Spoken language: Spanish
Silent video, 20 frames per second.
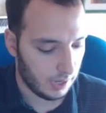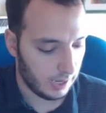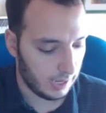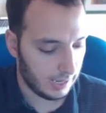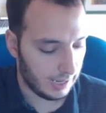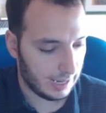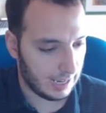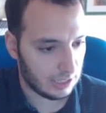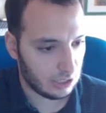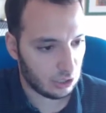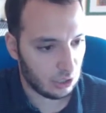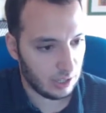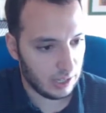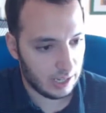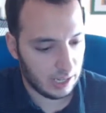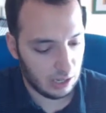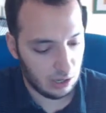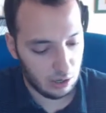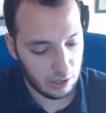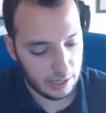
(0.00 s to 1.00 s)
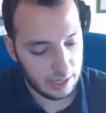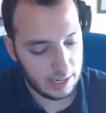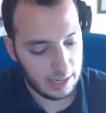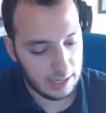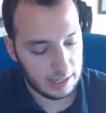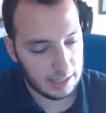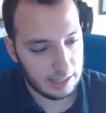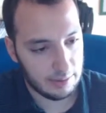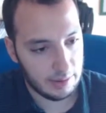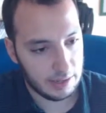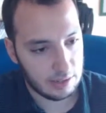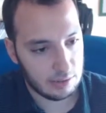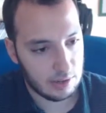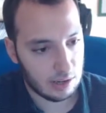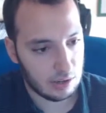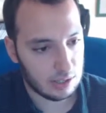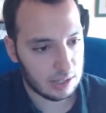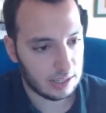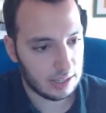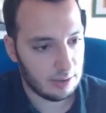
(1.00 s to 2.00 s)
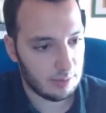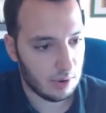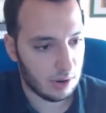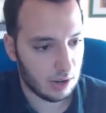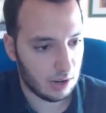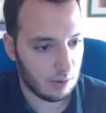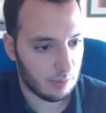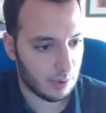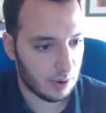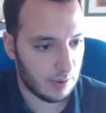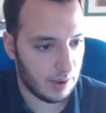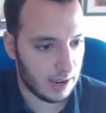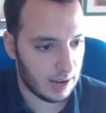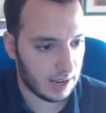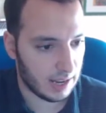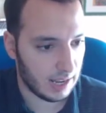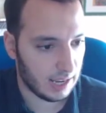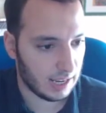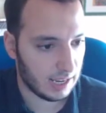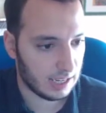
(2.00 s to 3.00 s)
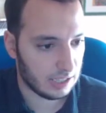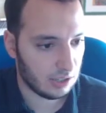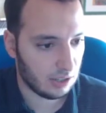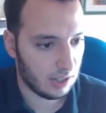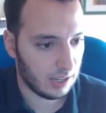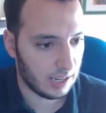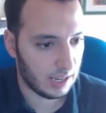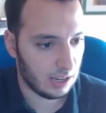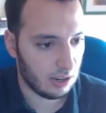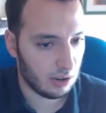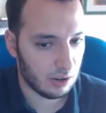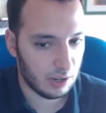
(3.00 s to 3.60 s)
En caso de que el origen, también es una cosa que tenemos que comprobar, en caso de que el